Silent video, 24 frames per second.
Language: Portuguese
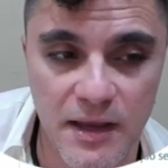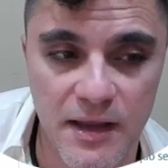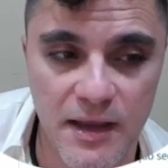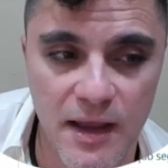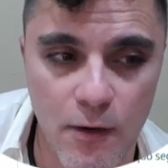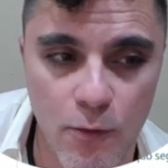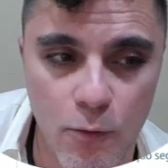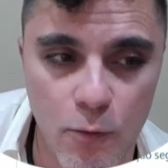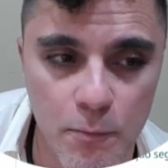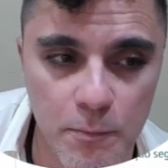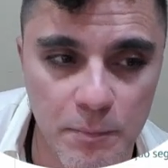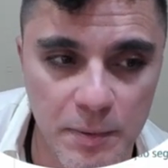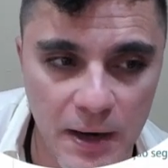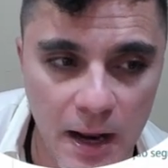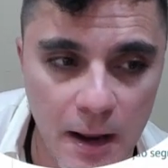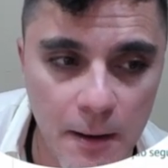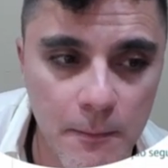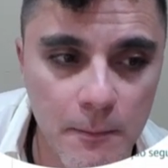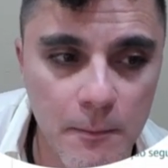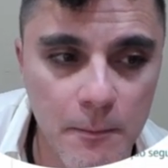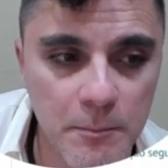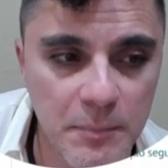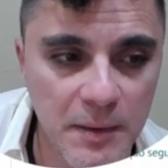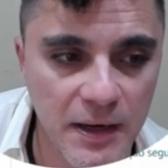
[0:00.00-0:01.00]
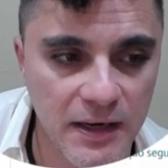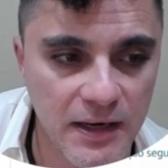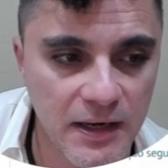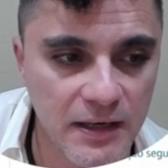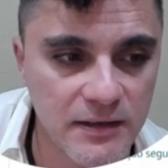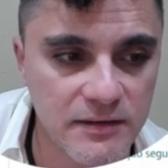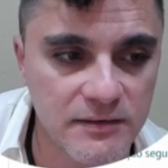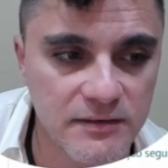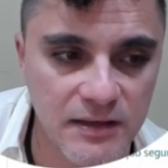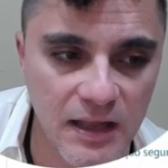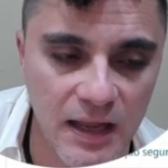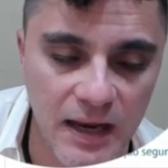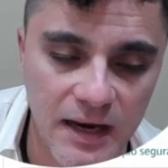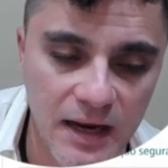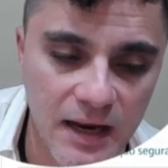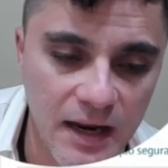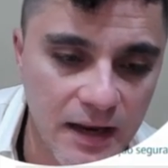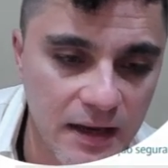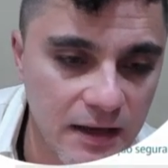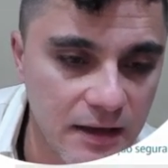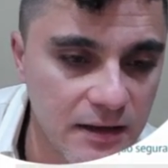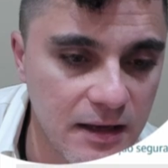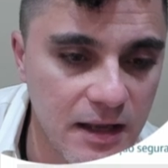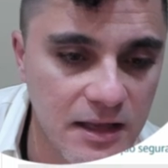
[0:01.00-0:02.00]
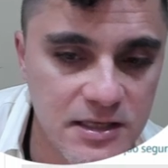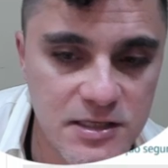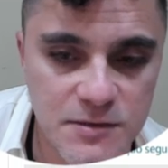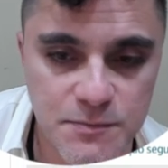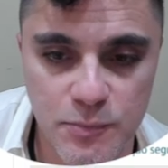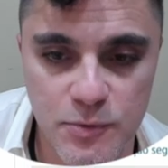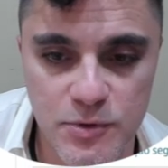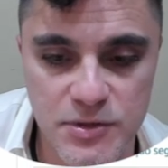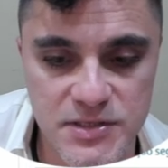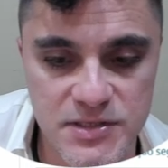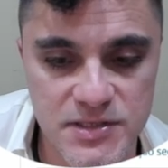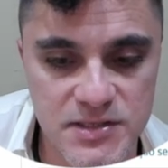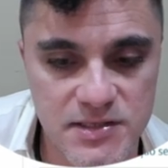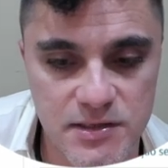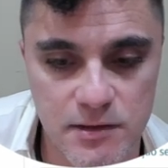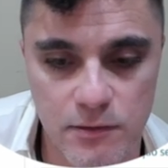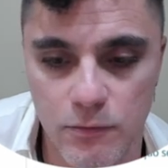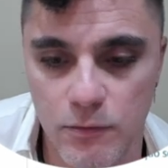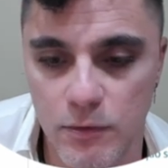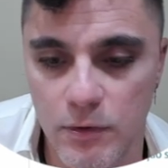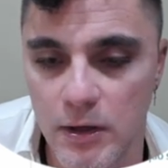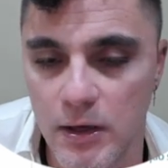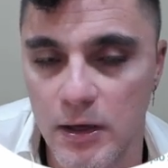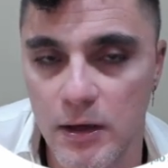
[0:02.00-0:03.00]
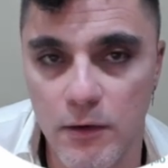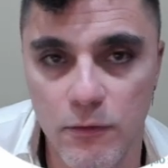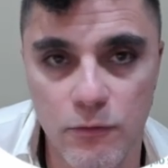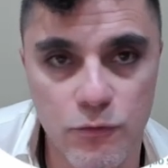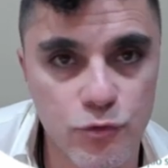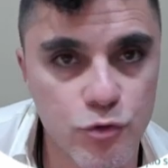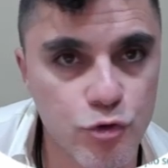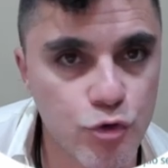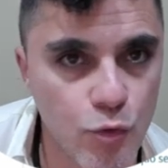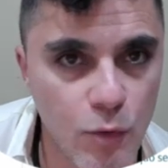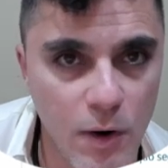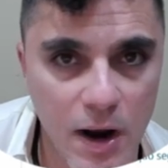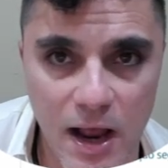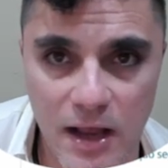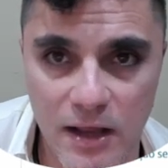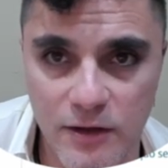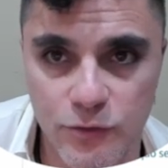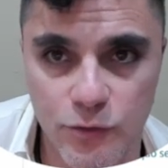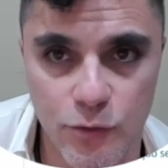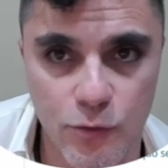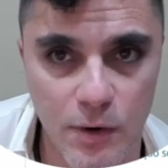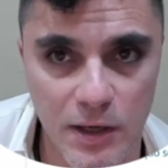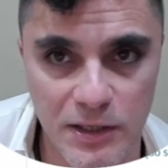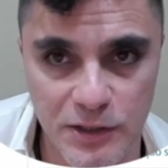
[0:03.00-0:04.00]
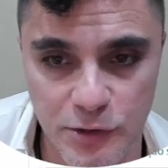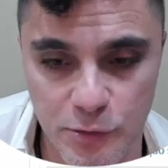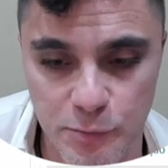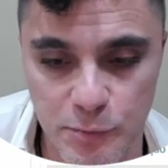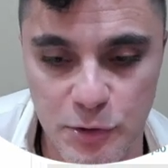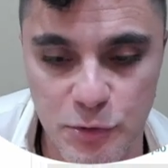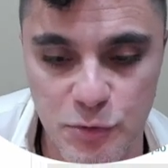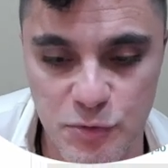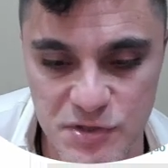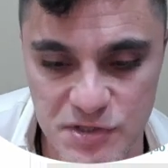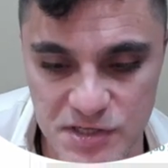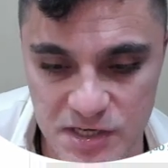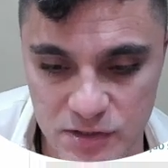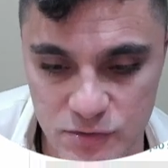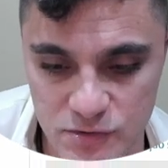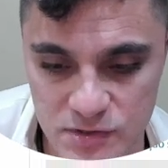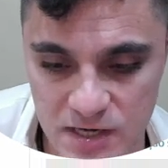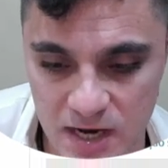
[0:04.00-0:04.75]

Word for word: quer comprar, para quem tem aí à disposição os 4, 4.200